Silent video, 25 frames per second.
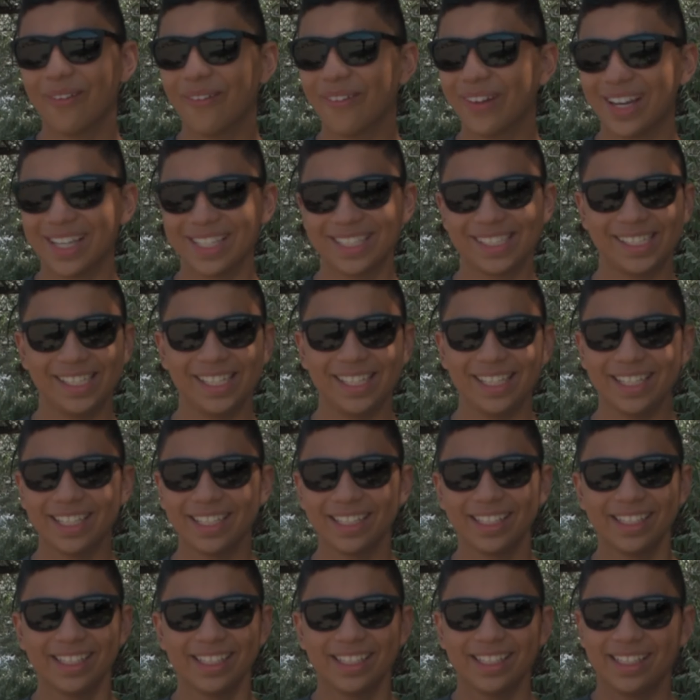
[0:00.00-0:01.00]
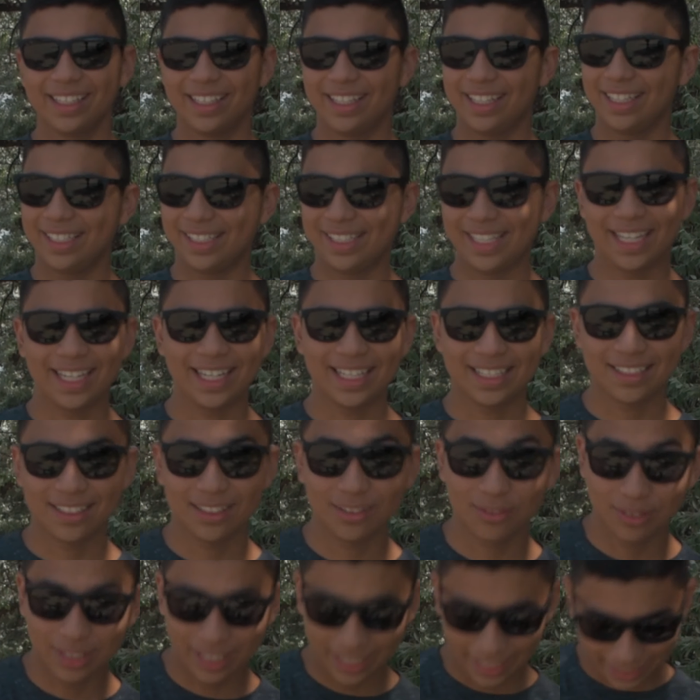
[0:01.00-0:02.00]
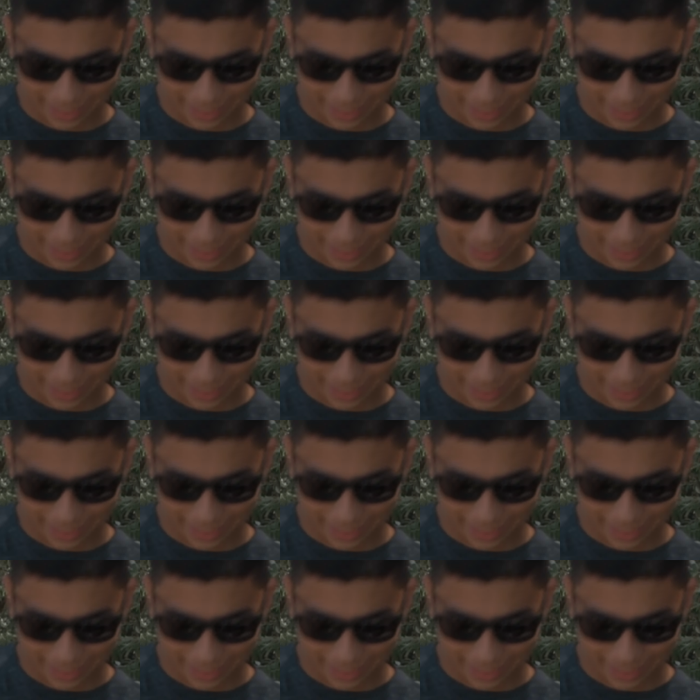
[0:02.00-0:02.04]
aún así están gastando una